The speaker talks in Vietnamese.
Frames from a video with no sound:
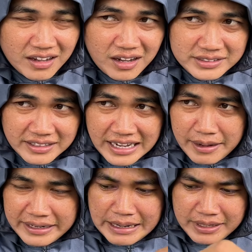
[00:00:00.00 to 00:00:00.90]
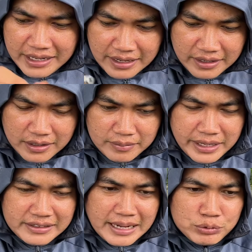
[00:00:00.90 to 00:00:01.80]
Ở tiện đây anh em đây ờ,
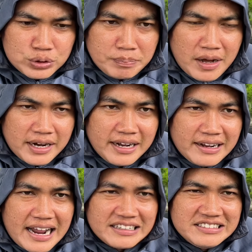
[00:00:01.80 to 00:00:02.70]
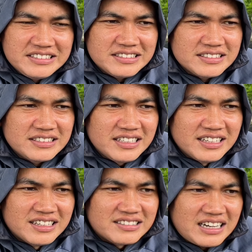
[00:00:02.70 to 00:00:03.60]
anh em youtuber đây đang
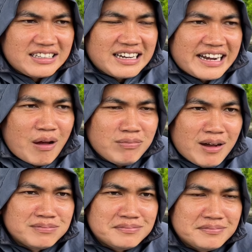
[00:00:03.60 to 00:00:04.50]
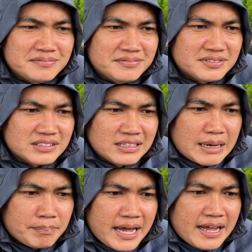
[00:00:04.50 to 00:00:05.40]
rất là nóng lòng được
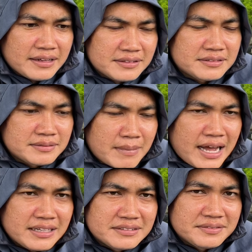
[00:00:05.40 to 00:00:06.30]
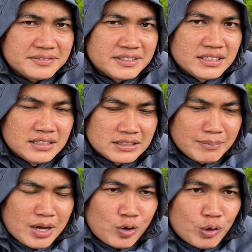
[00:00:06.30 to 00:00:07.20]
gặp bà bà thì
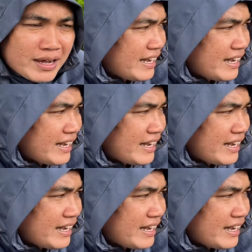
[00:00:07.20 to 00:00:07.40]
bà con của bác